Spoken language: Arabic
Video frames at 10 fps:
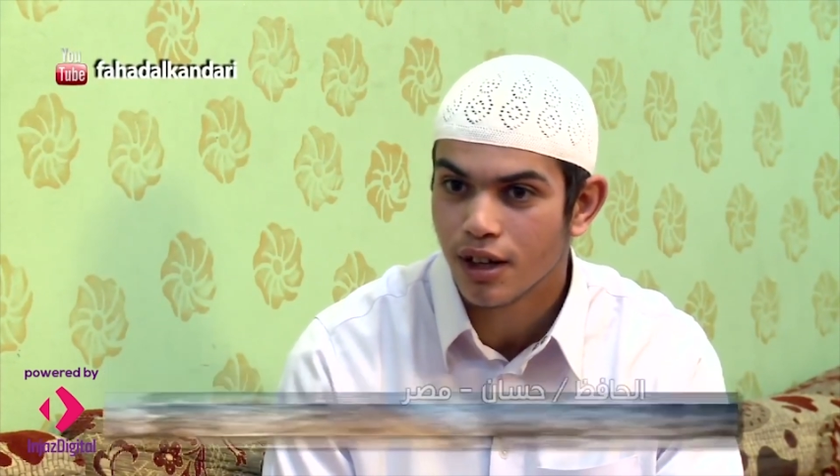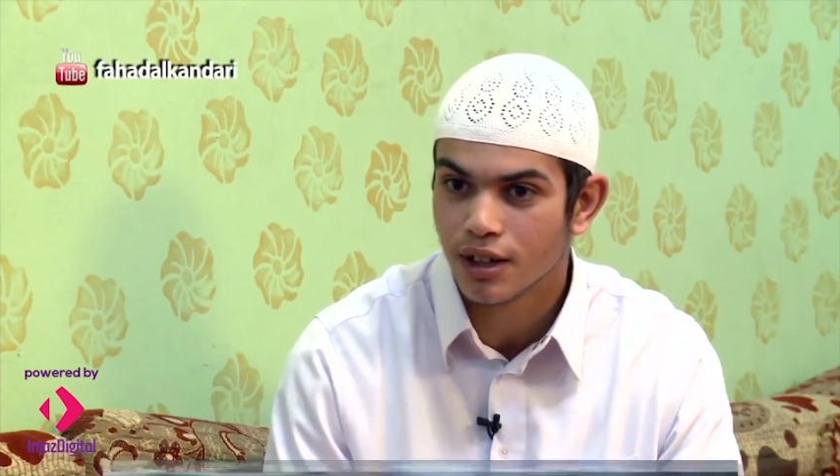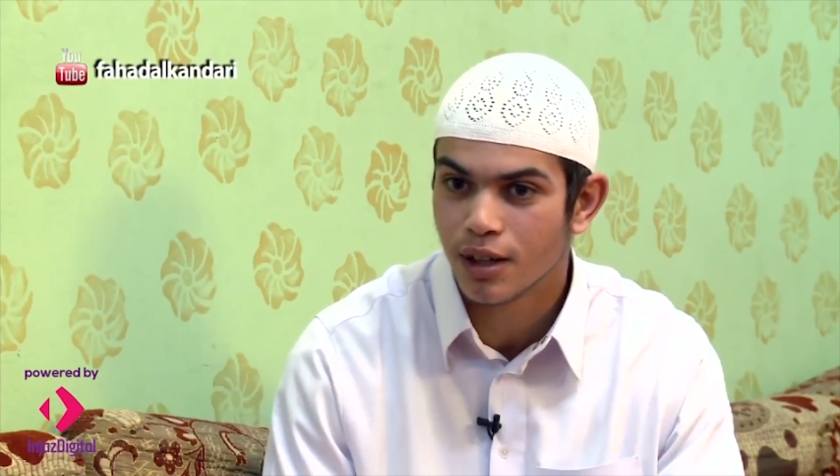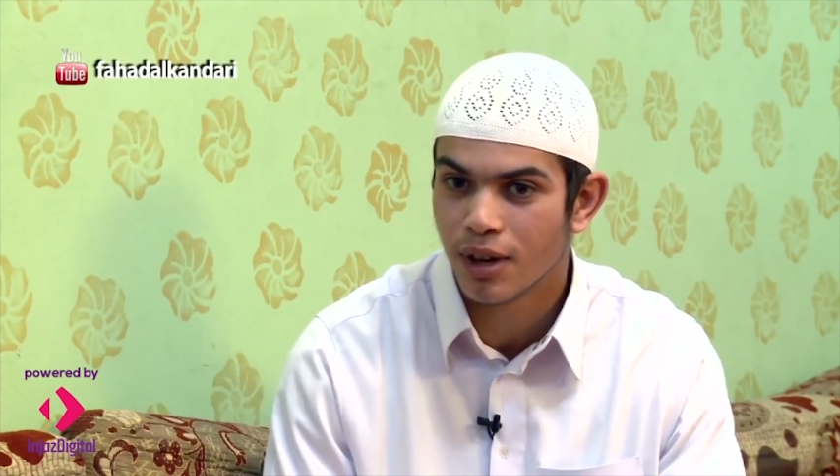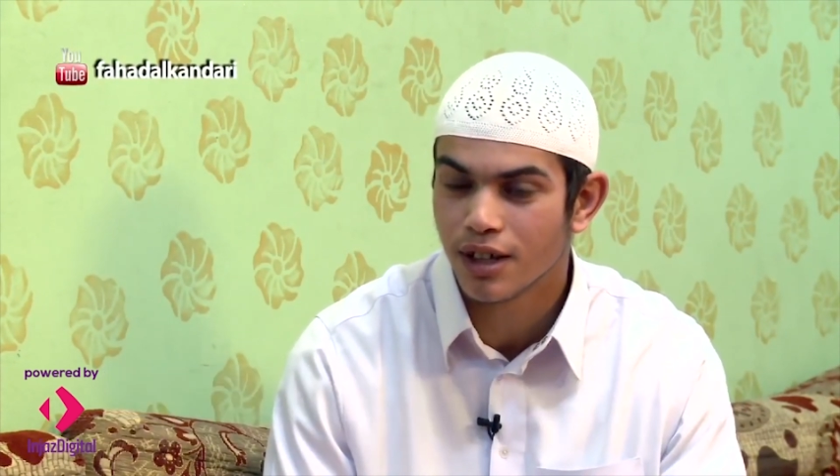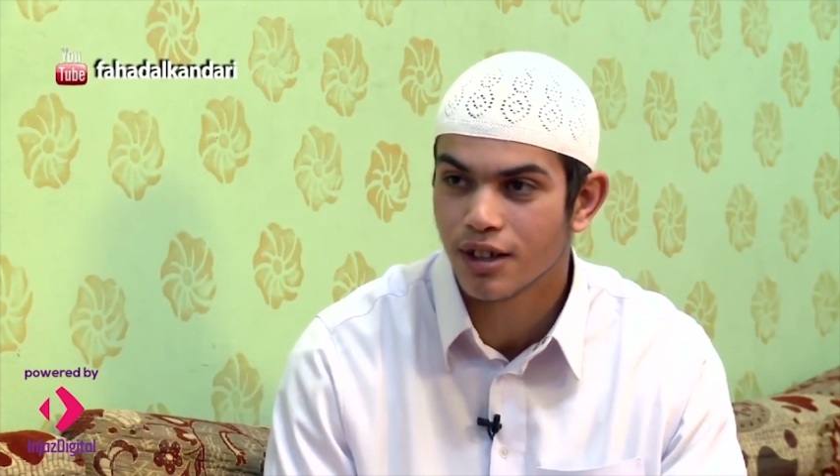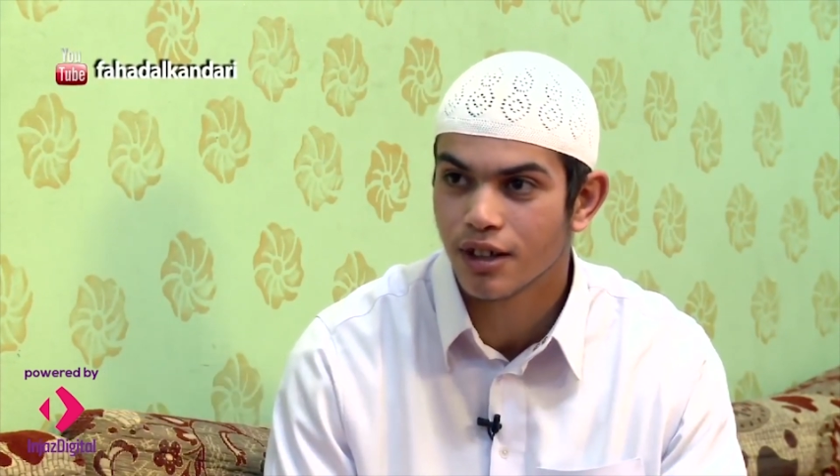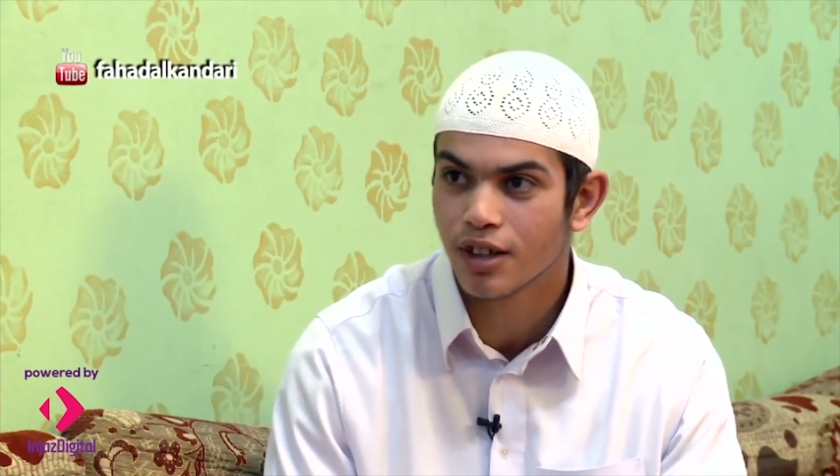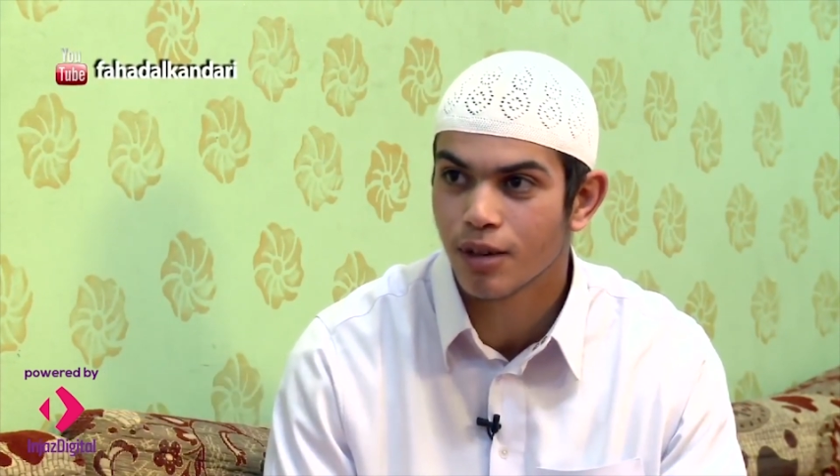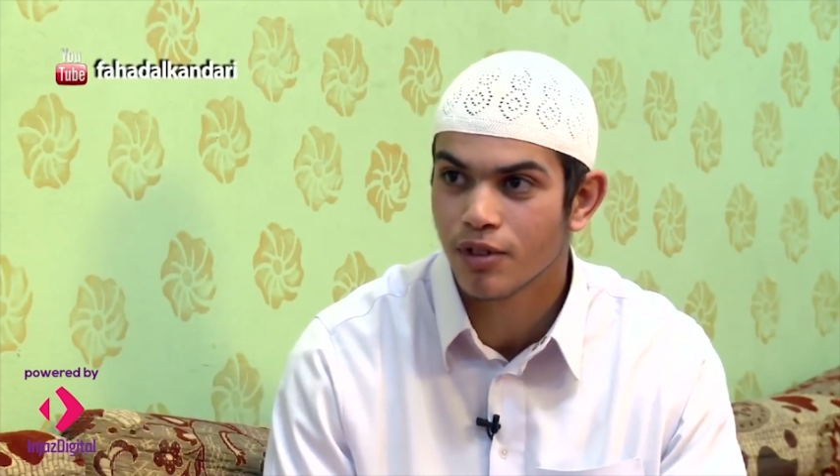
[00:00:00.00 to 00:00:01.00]
عندما حصل
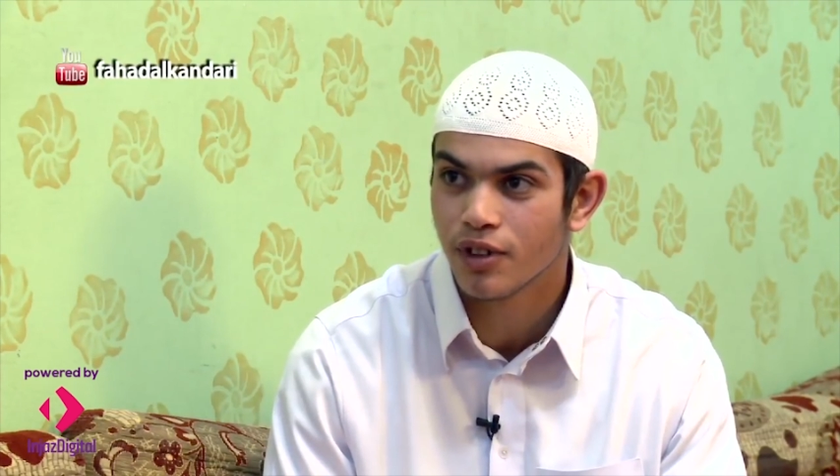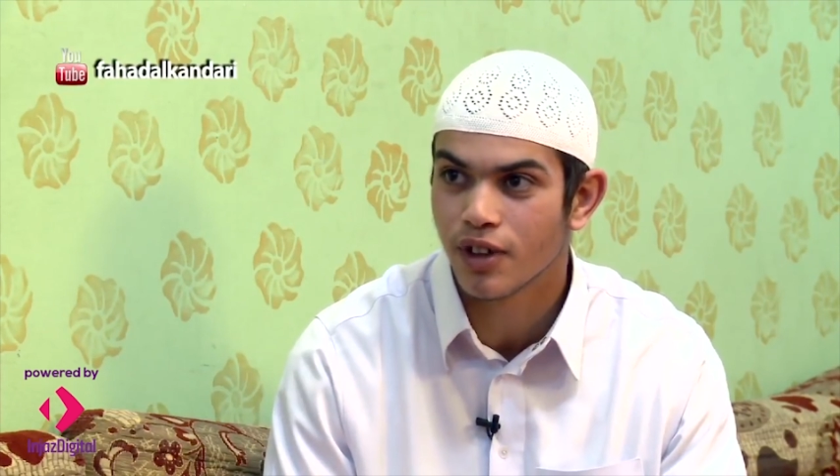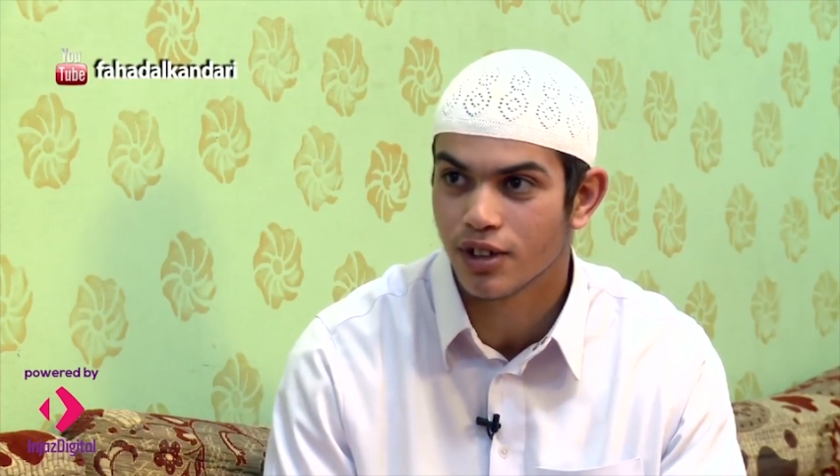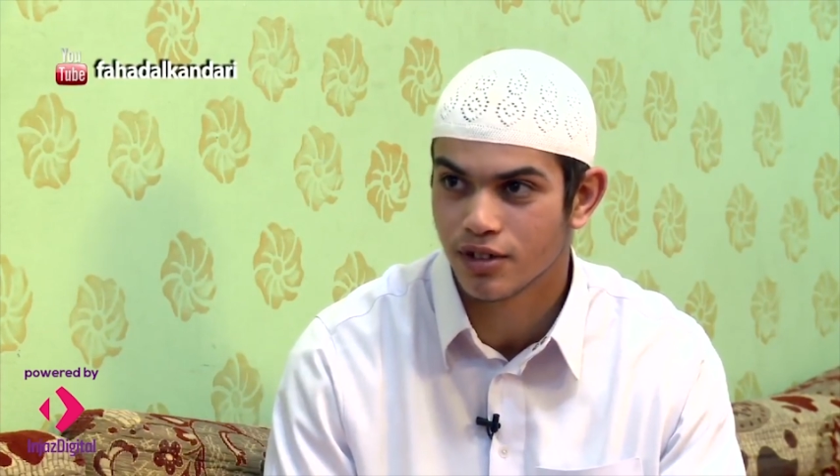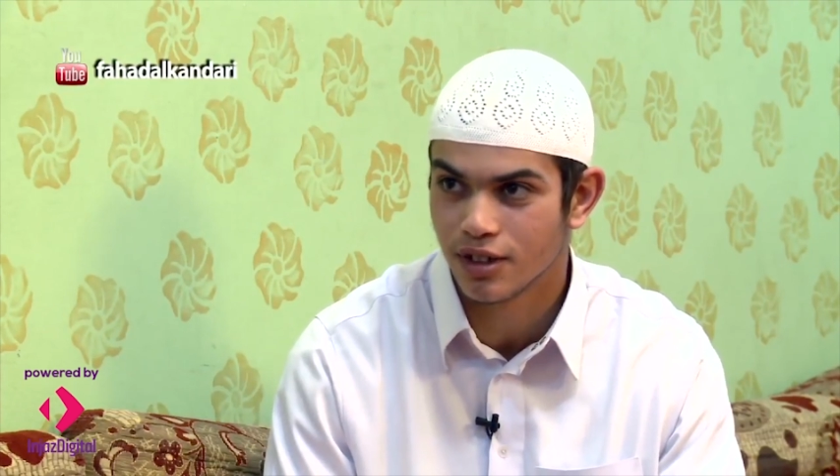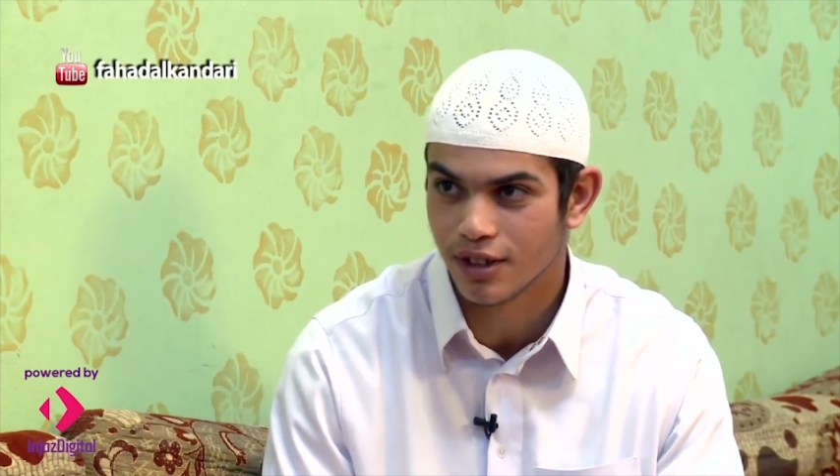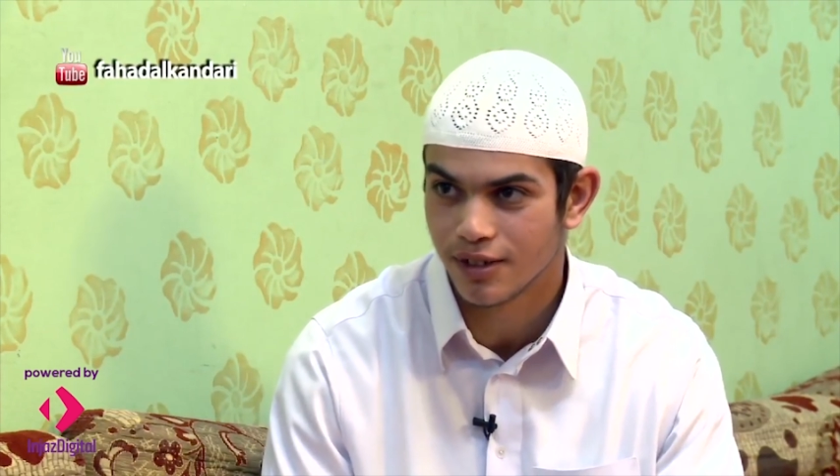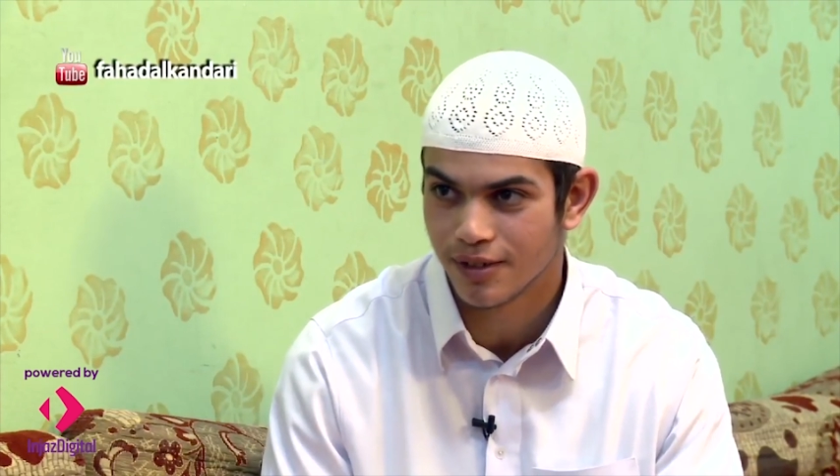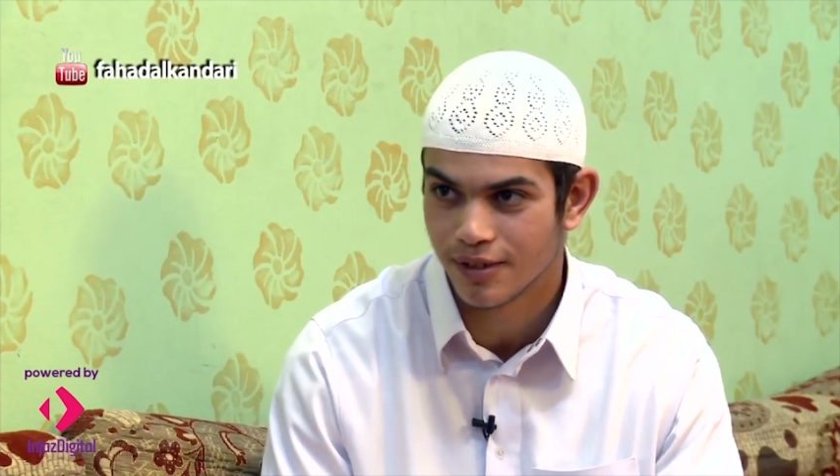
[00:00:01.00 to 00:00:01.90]
الضرب في فلسطين